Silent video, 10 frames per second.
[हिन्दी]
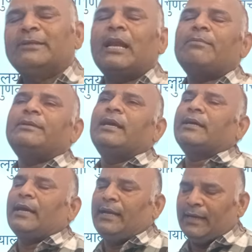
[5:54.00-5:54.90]
मतलब यह
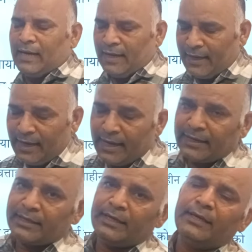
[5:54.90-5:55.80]
कहने का है
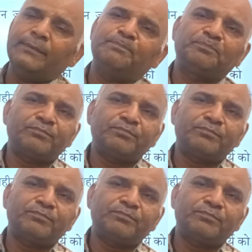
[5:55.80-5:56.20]
कि